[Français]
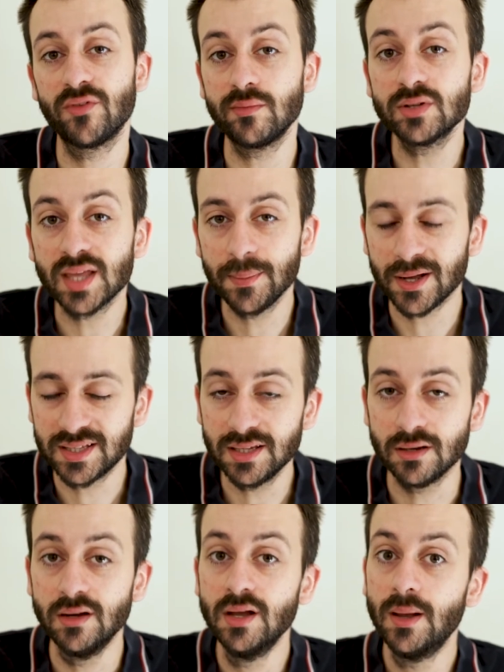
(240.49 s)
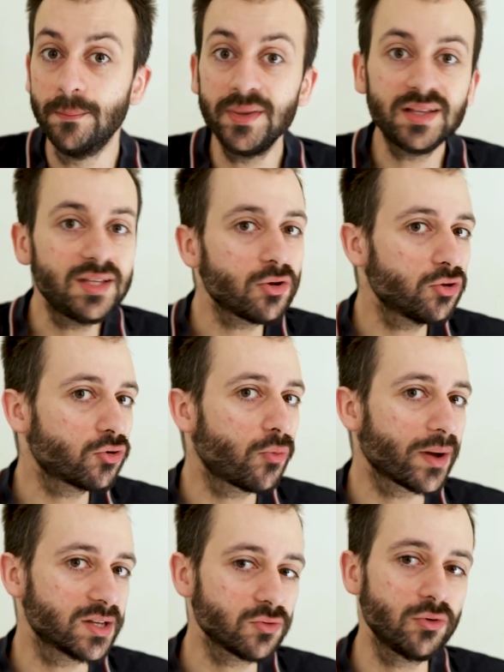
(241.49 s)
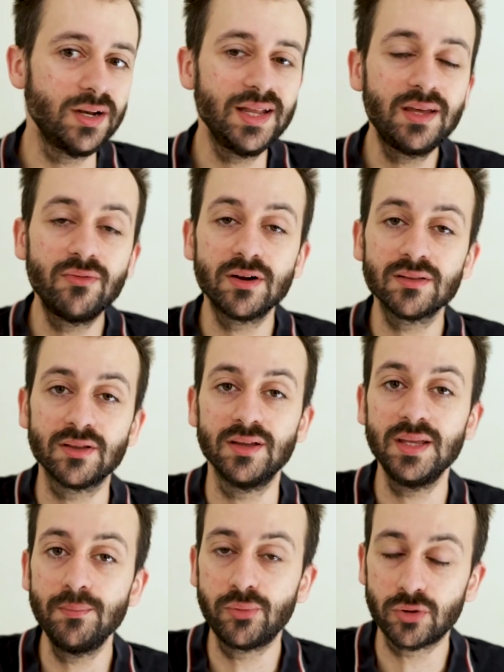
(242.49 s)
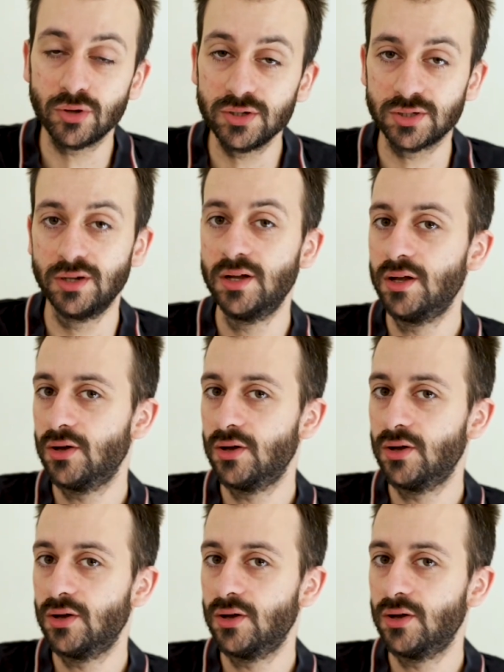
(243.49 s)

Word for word: vraiment très pratiques, mais à titre de comparaison, l'équivalent input noise